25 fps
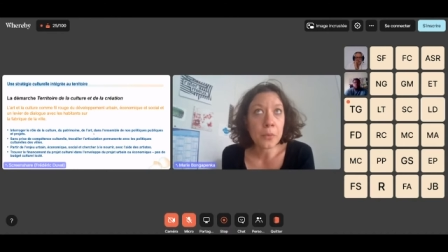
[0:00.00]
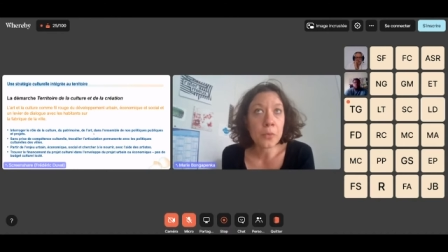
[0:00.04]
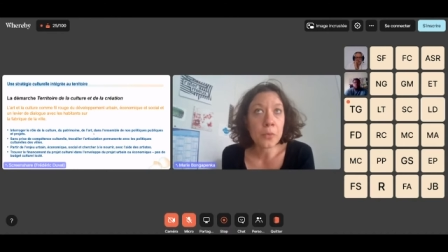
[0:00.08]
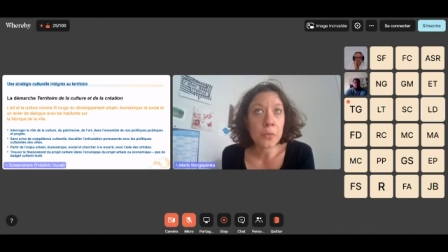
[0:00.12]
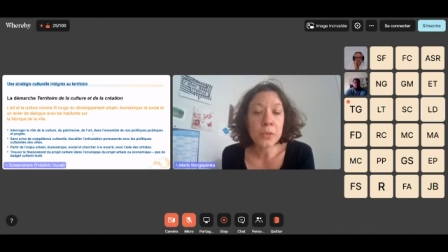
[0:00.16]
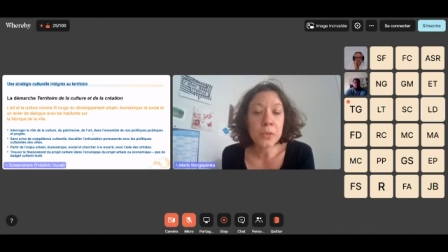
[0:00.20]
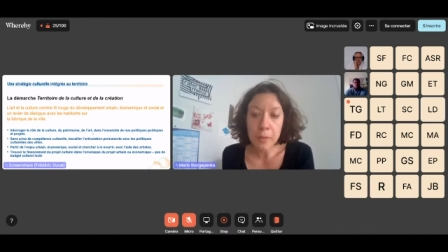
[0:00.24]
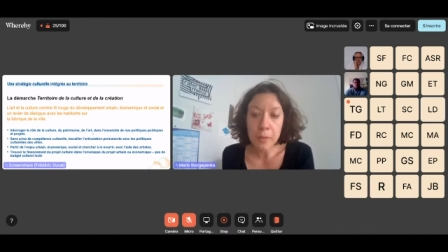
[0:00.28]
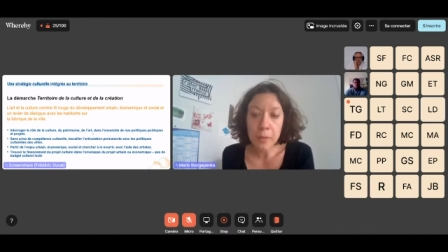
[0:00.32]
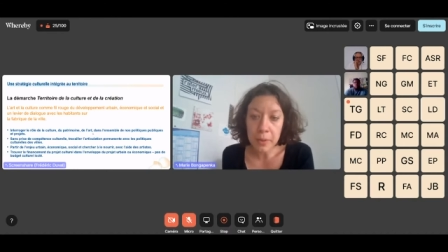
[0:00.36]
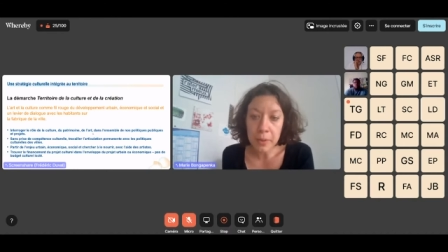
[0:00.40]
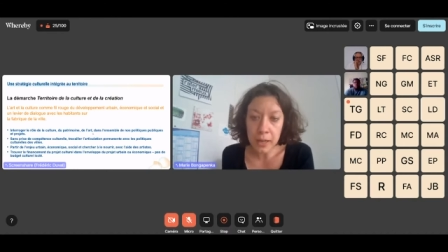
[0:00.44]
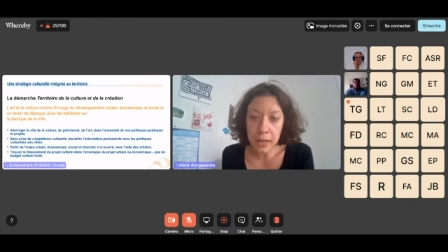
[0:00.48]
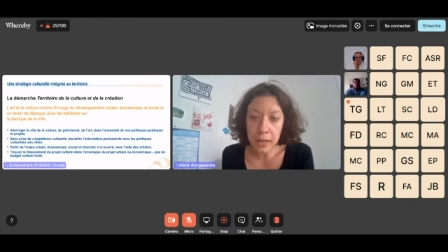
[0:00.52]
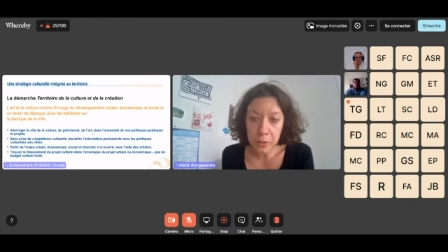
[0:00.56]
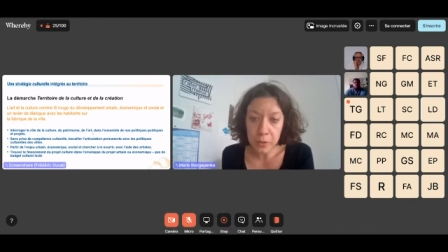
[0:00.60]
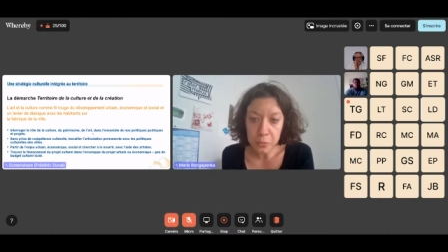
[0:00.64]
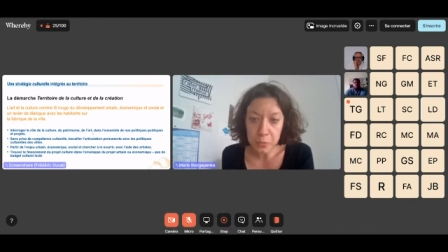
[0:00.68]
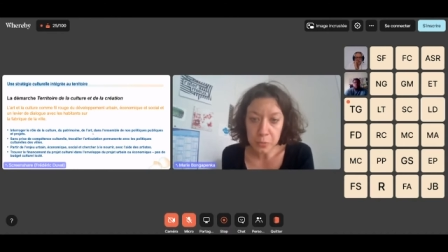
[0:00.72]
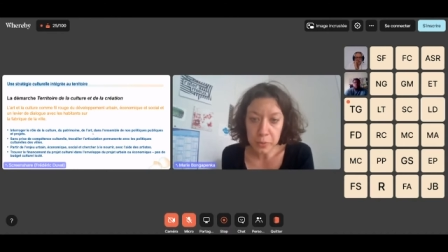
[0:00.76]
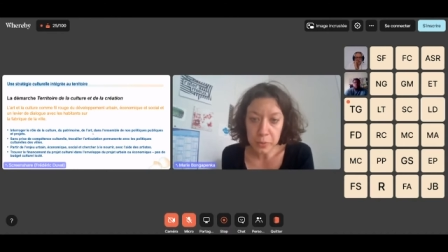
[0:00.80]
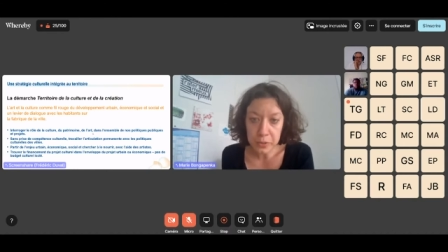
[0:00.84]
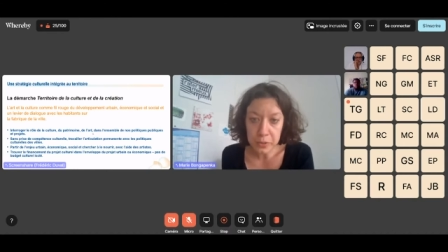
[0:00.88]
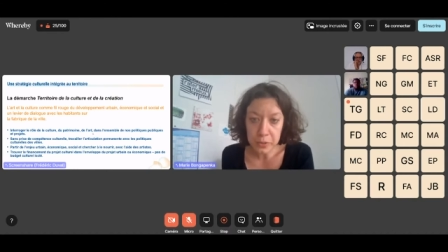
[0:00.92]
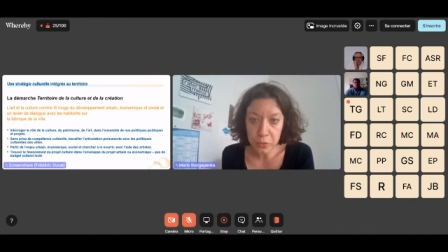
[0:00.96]
on n'a pas la
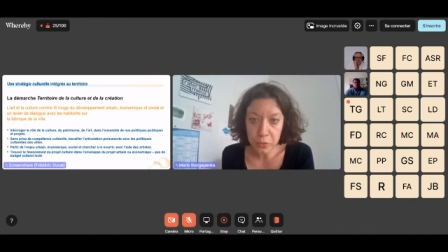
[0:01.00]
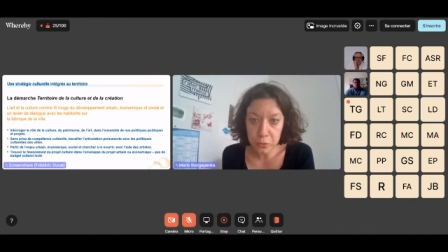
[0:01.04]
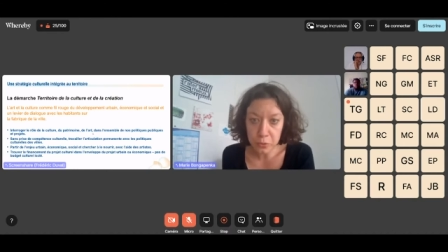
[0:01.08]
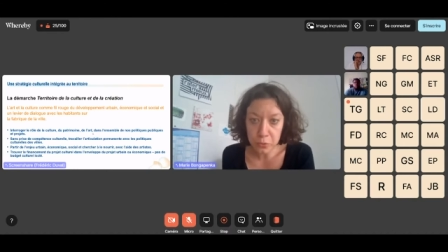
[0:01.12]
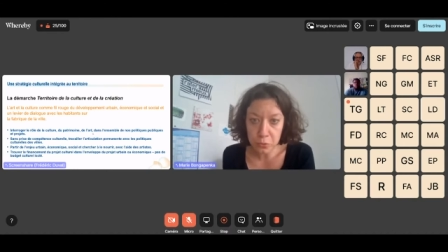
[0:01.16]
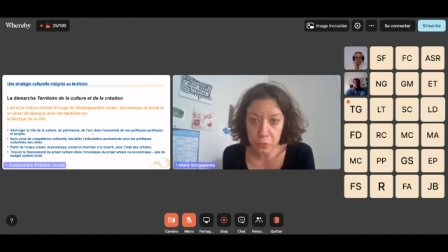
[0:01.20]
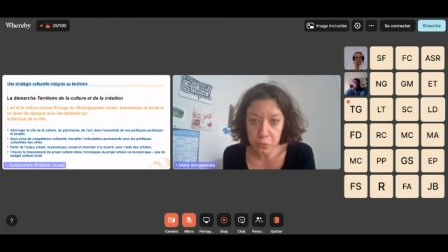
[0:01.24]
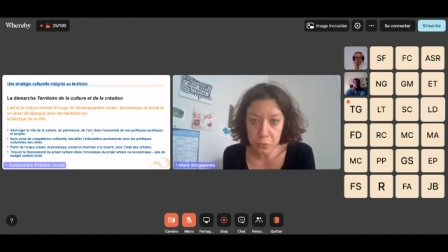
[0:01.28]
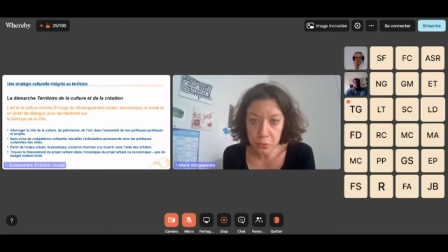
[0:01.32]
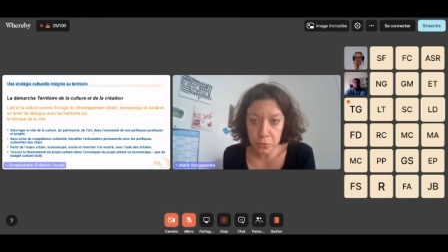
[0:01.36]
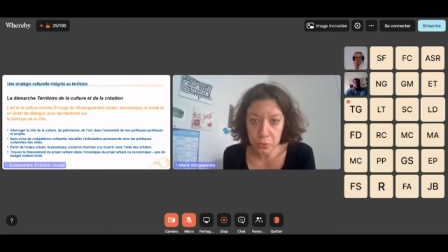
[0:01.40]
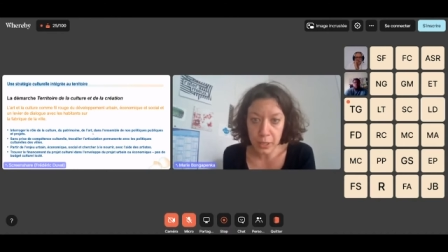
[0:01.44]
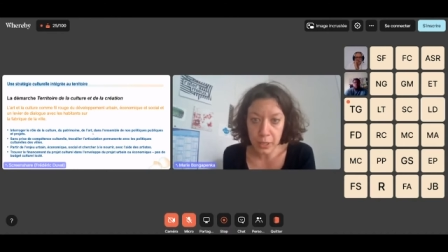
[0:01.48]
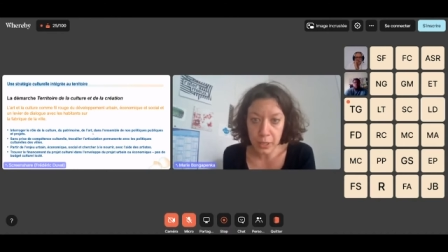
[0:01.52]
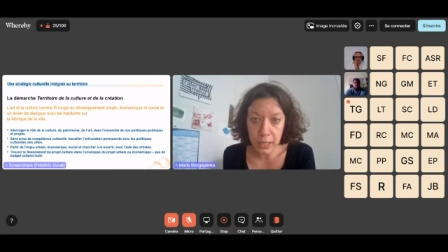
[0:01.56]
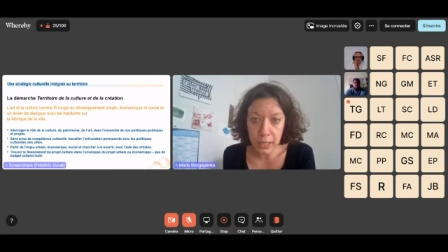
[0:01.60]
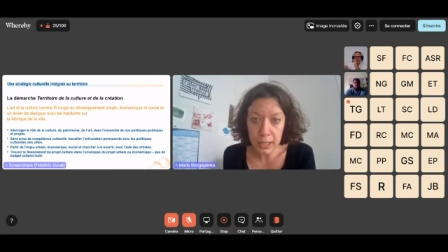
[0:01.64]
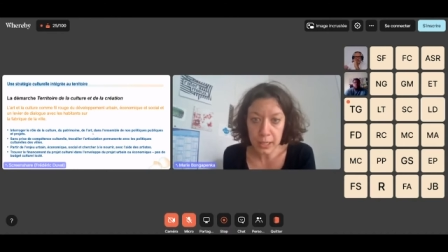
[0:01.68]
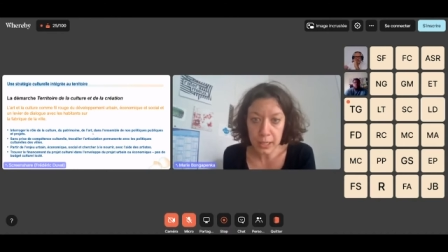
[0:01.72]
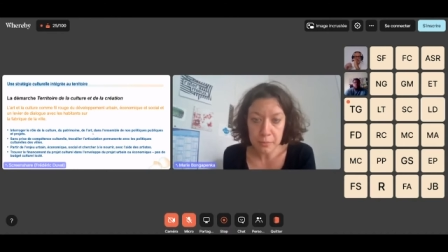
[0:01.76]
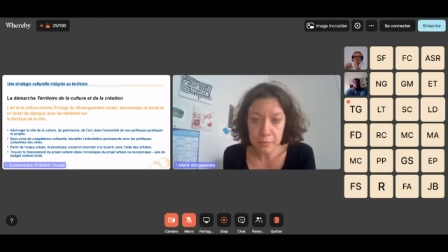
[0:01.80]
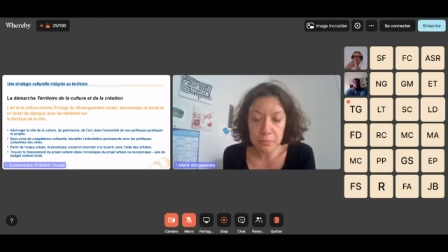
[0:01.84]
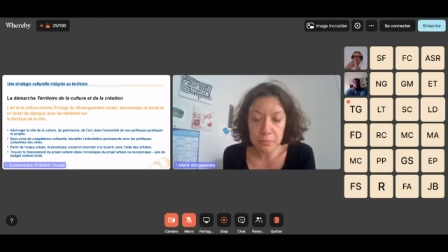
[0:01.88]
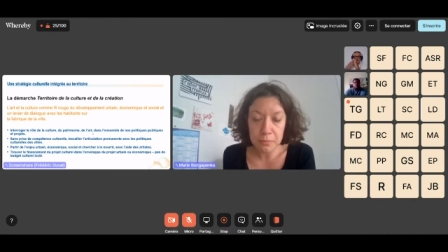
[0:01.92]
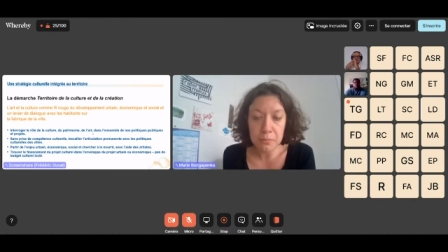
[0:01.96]
compétence
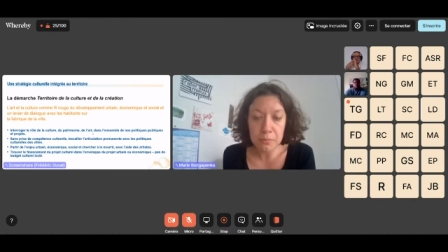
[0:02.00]
culturelle,